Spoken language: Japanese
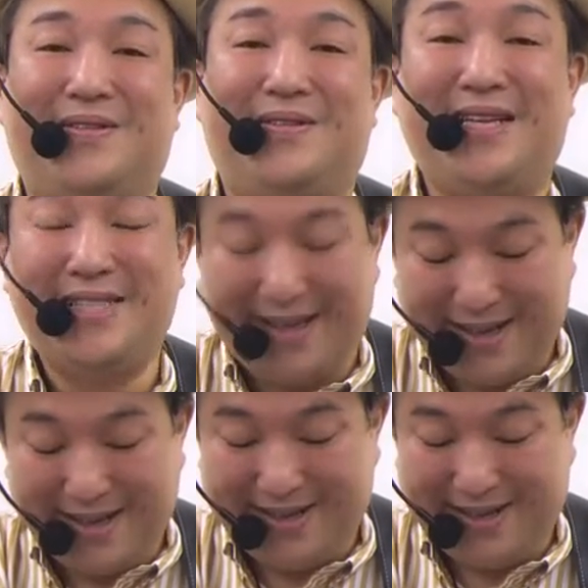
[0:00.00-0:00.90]
なぜ
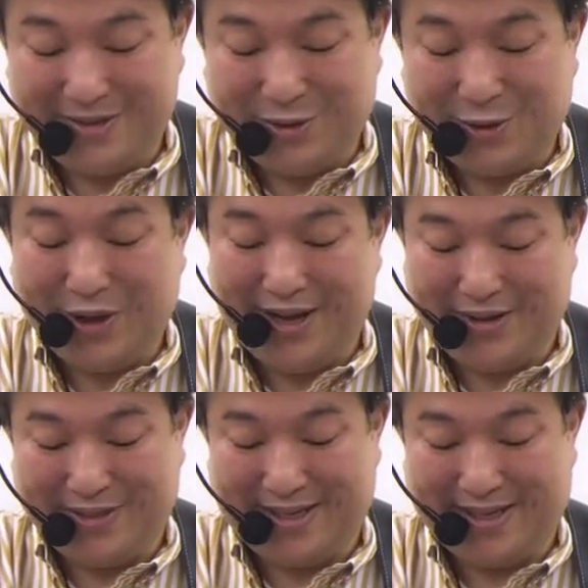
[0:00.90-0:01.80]
トゲがある
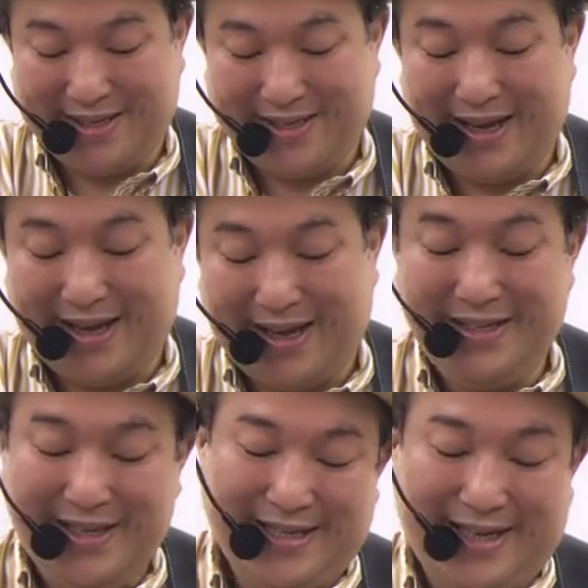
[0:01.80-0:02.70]
んだ。あん
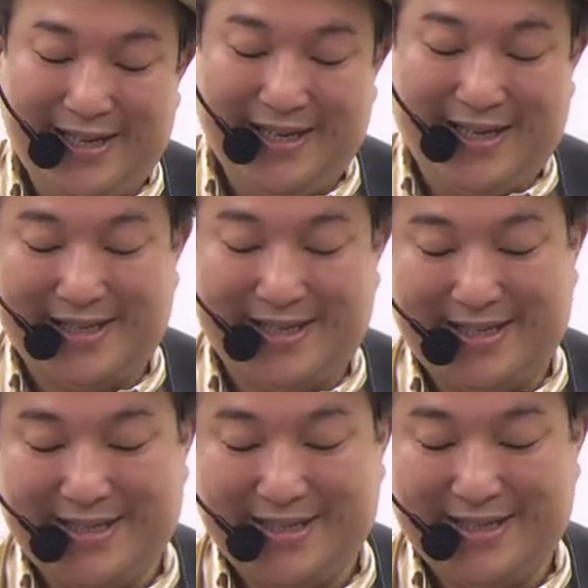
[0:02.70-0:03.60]
な綺麗な花に
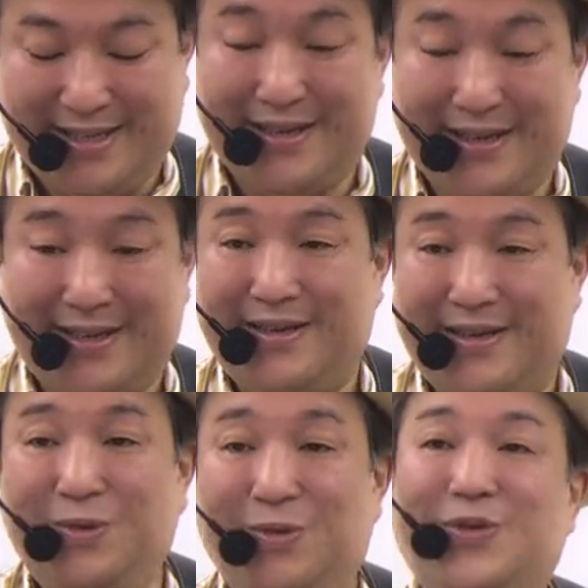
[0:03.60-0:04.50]

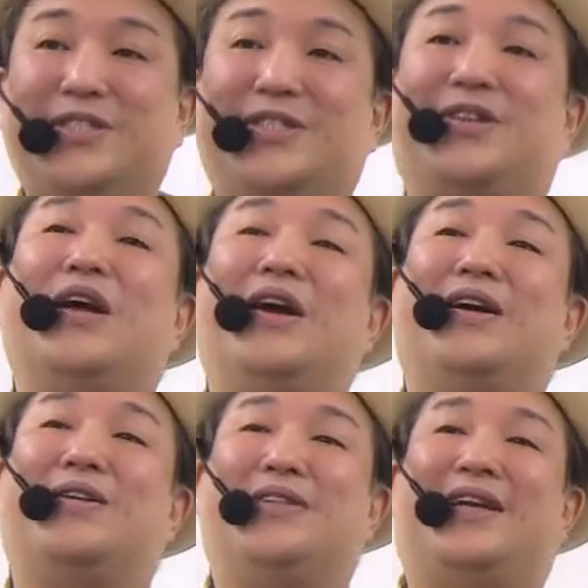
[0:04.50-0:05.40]
どうしてトゲがあ
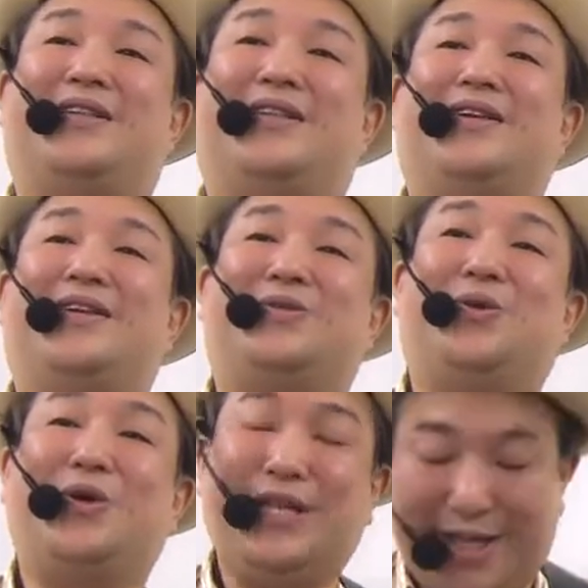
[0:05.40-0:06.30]
るんだ。
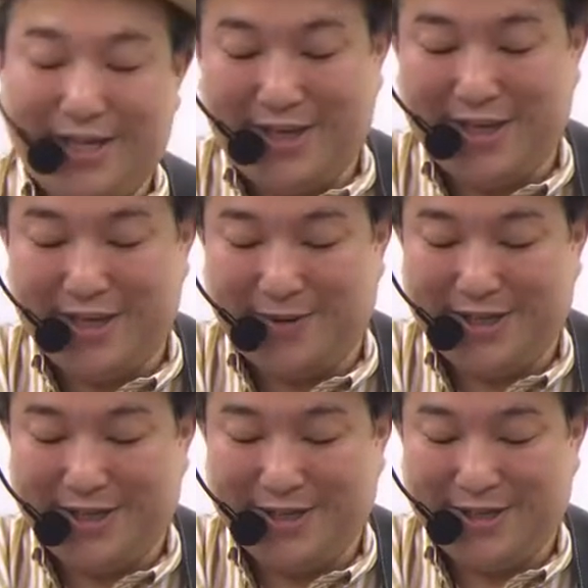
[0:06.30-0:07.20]
トゲさえなければいいのに。